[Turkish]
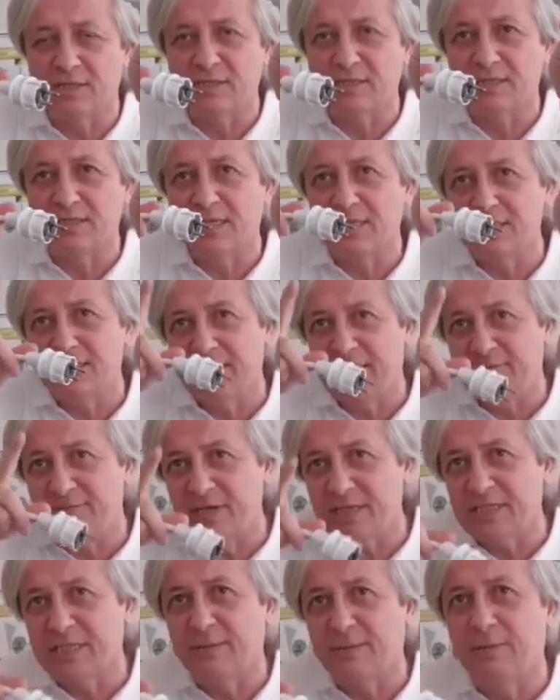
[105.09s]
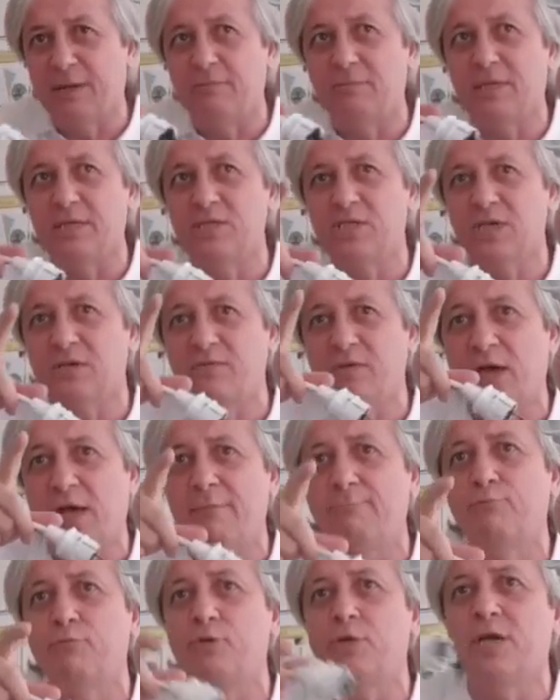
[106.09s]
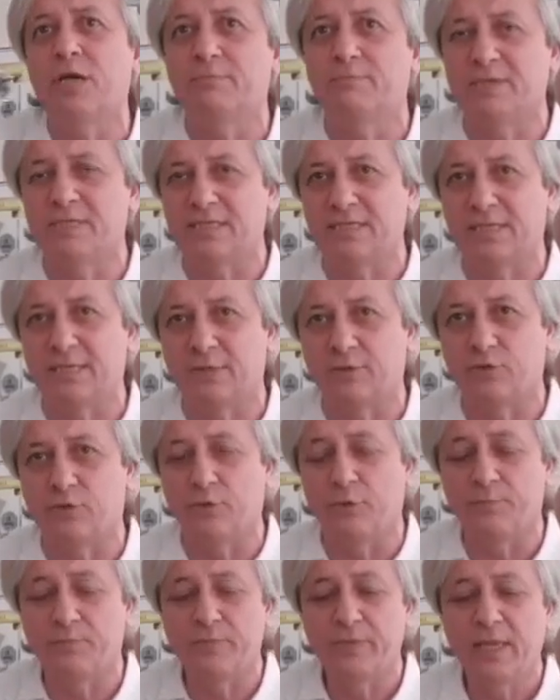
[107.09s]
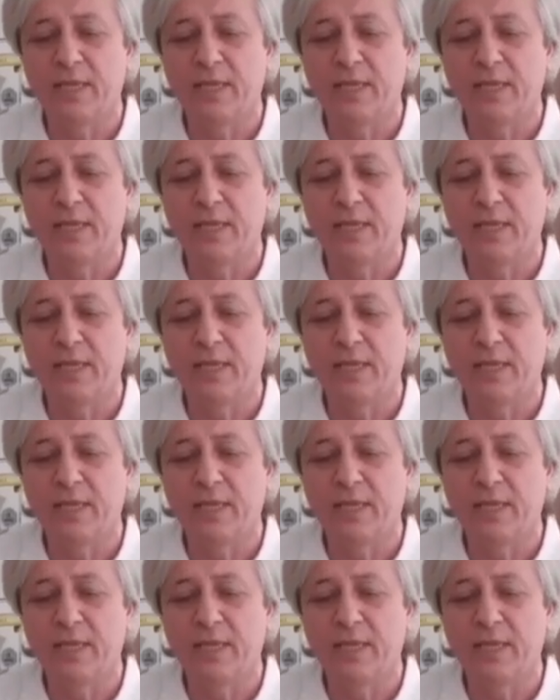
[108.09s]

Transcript: aslında devre tamamlanacak ve ampulü yakması gerekiyor.